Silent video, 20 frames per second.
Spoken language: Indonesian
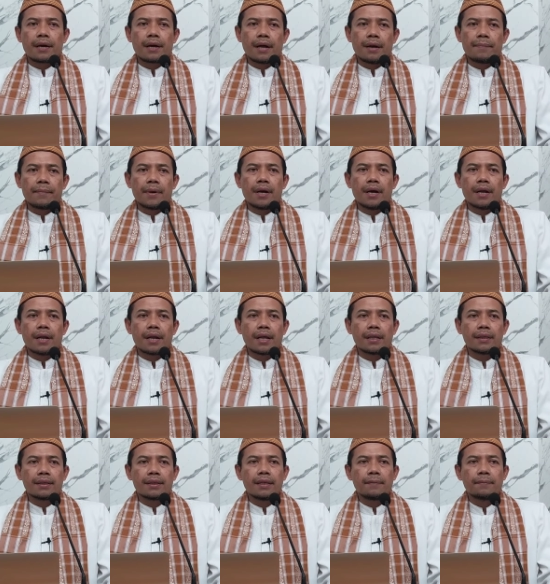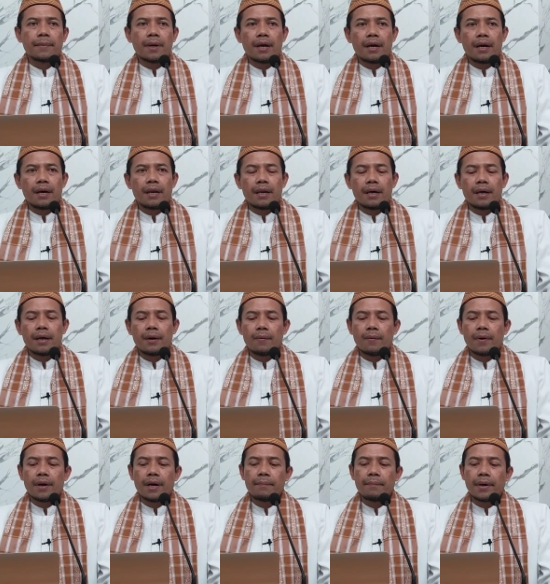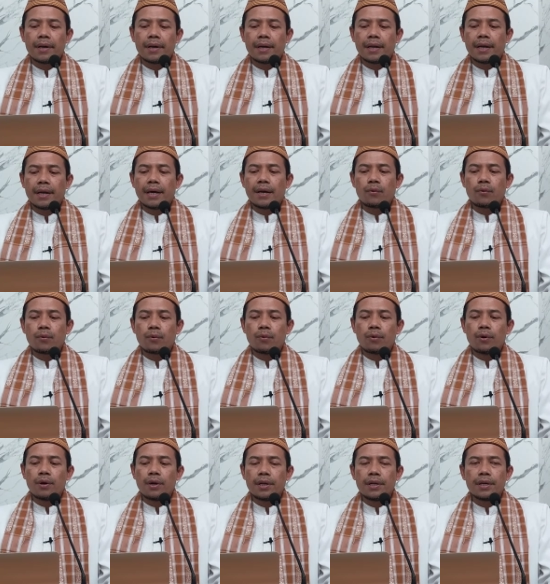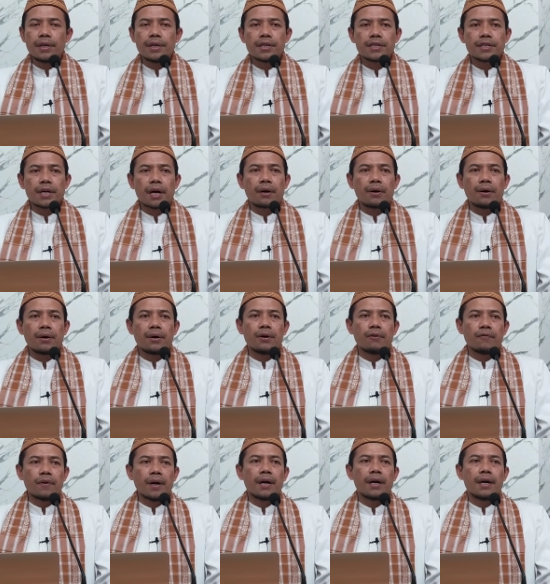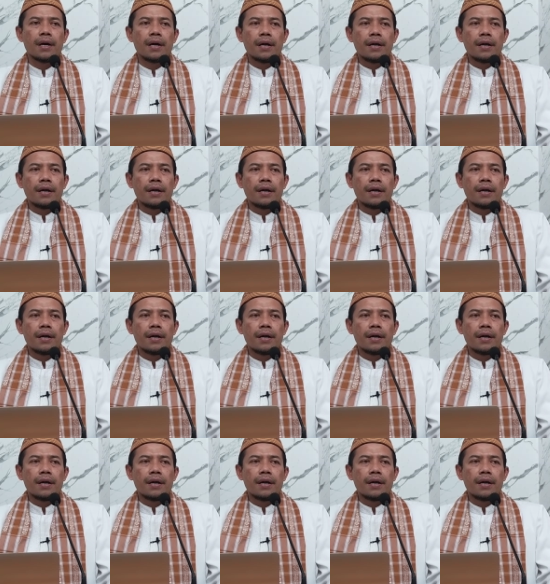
كما أن اتباع الهوى مدار كل شقاوة